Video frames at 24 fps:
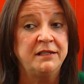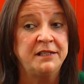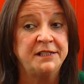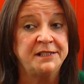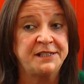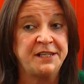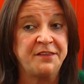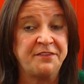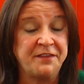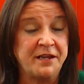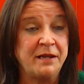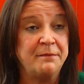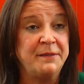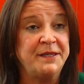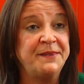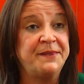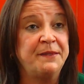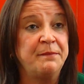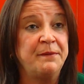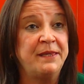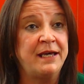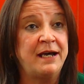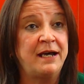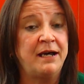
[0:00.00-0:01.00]

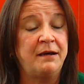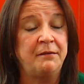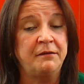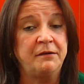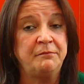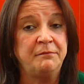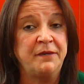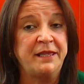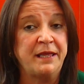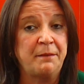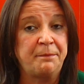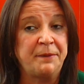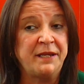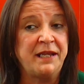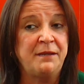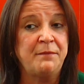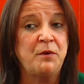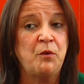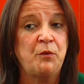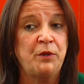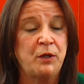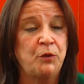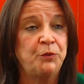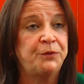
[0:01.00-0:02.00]
sinceramente me da, me da pena, me
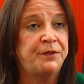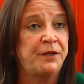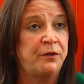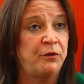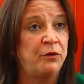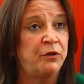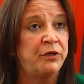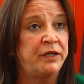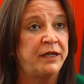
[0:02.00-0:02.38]
hubiera gustado